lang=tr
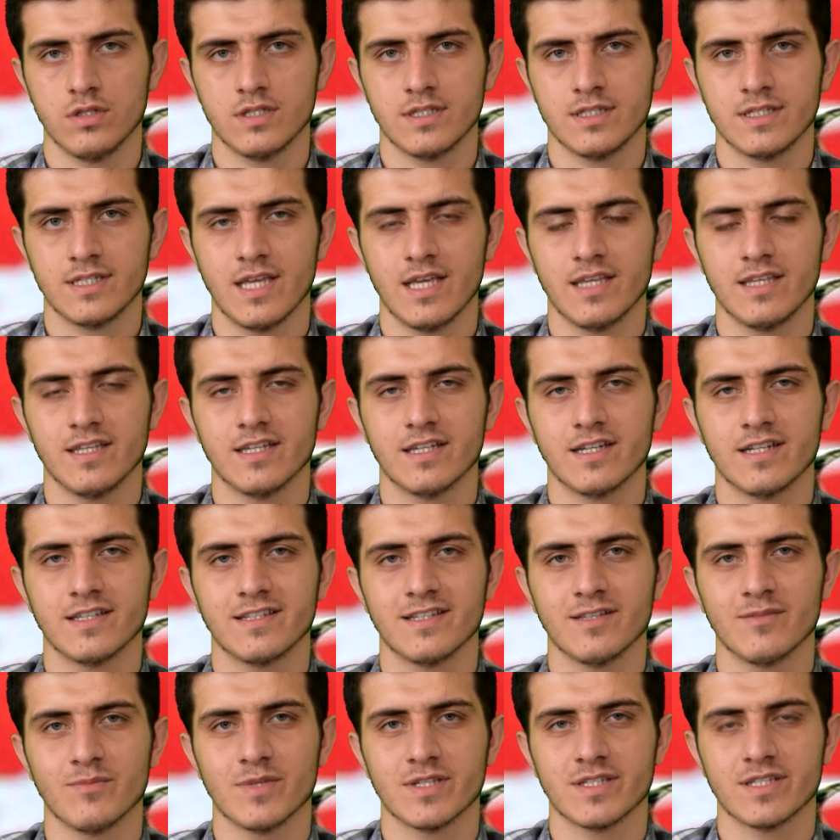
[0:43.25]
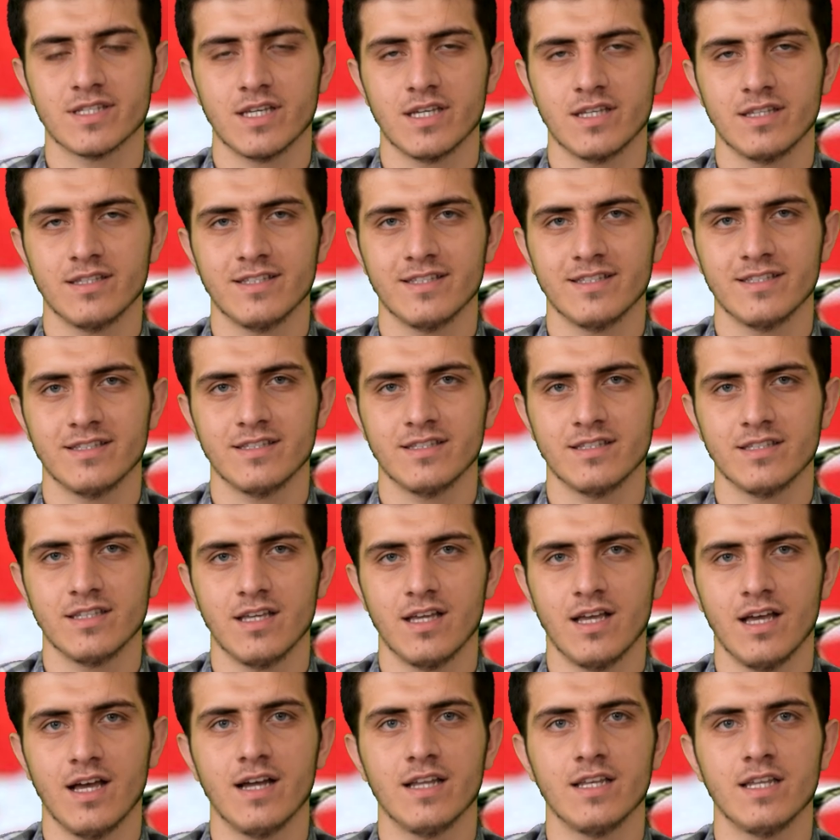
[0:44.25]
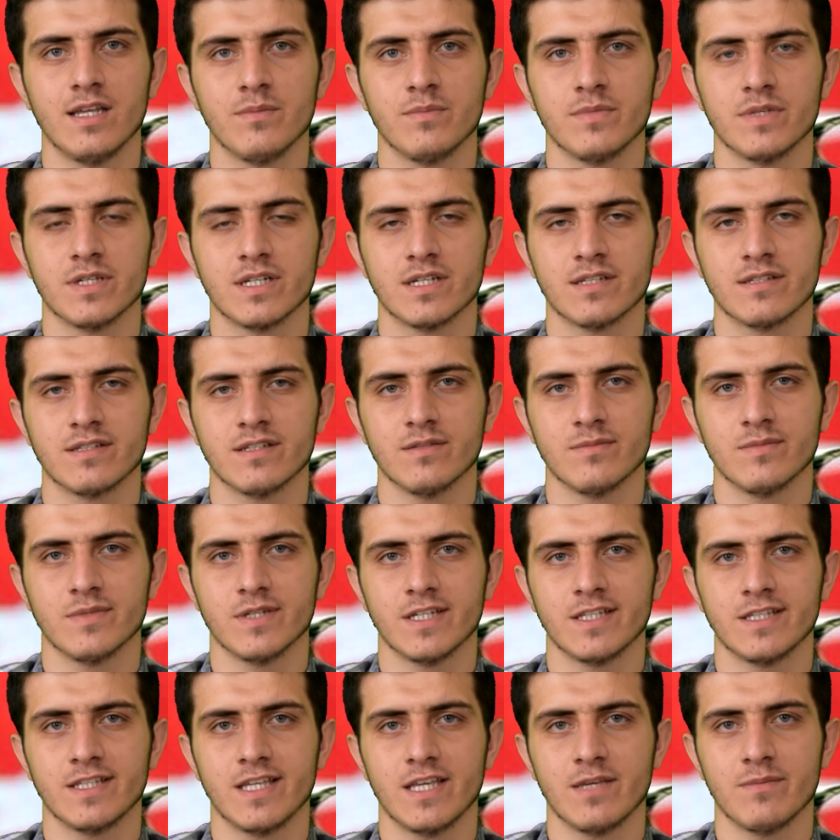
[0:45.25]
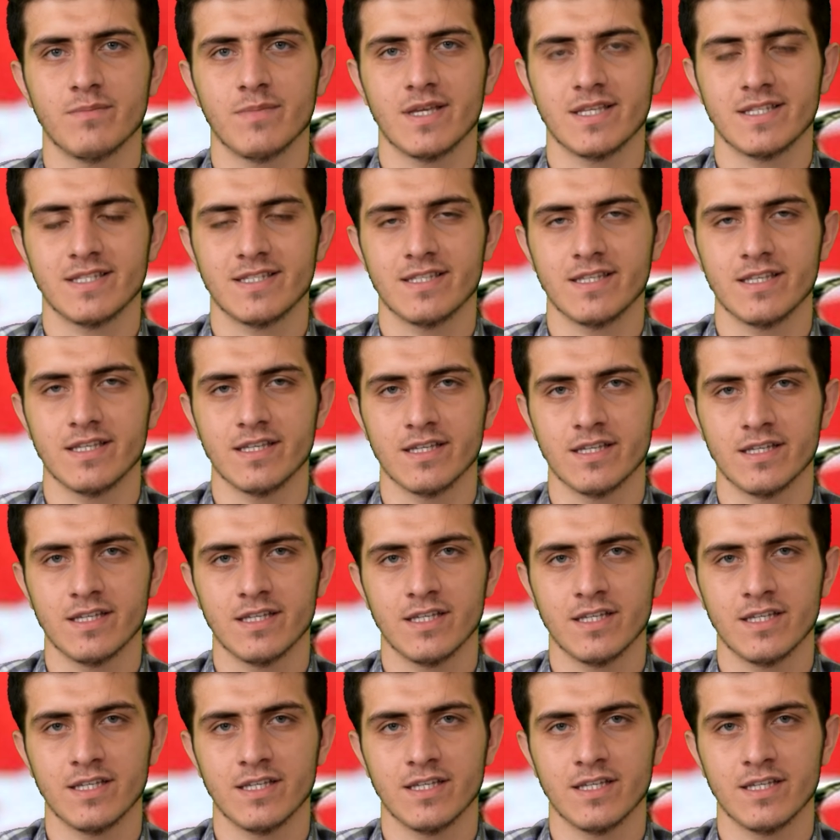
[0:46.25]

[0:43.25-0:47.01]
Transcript: Sen yaratılmasaydın alem yaratılmaya değmezdi.